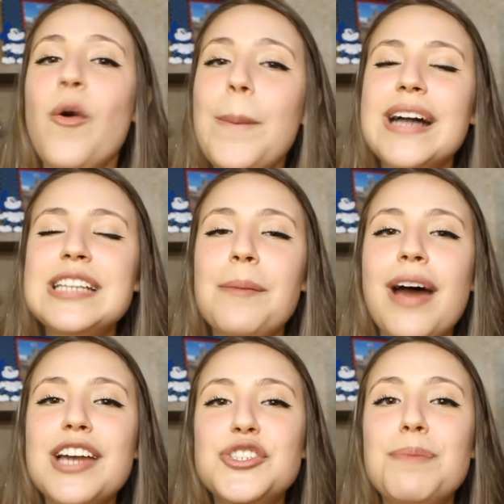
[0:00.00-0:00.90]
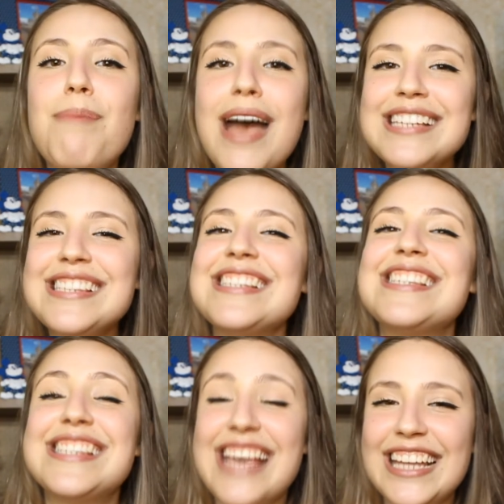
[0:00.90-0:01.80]
o patamar de
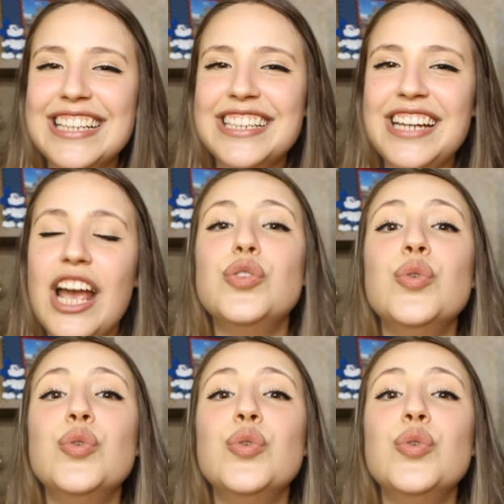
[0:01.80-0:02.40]
best-seller